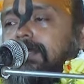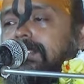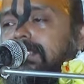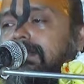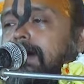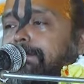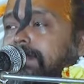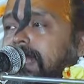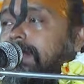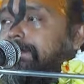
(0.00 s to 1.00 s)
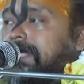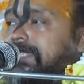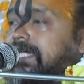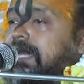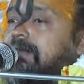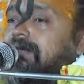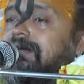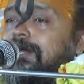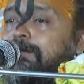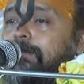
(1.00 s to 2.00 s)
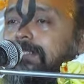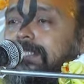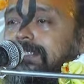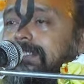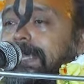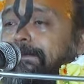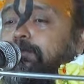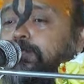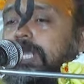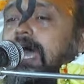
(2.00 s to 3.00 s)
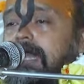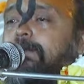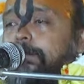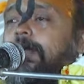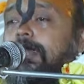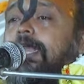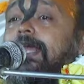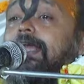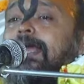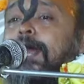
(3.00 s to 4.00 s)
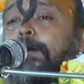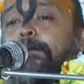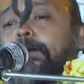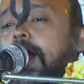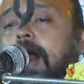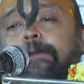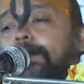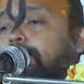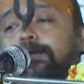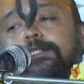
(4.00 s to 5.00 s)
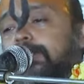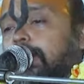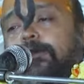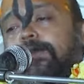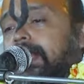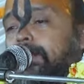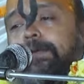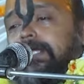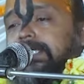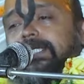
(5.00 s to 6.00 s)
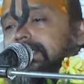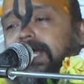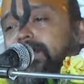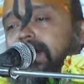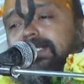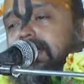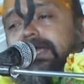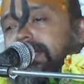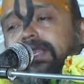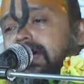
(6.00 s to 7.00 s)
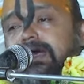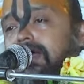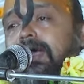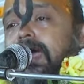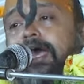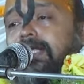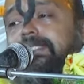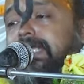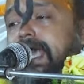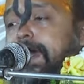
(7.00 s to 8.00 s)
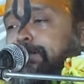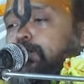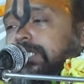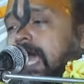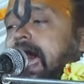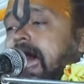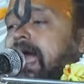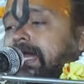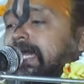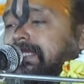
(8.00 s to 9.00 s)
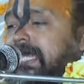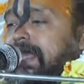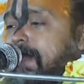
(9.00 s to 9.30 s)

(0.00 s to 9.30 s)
বলেছিল আপনি এই বেশ কেন বলছে যে পোশাক পরলে মহাপ্রভুর চরণের পাশে যাওয়া যায় না যে পোশাক যে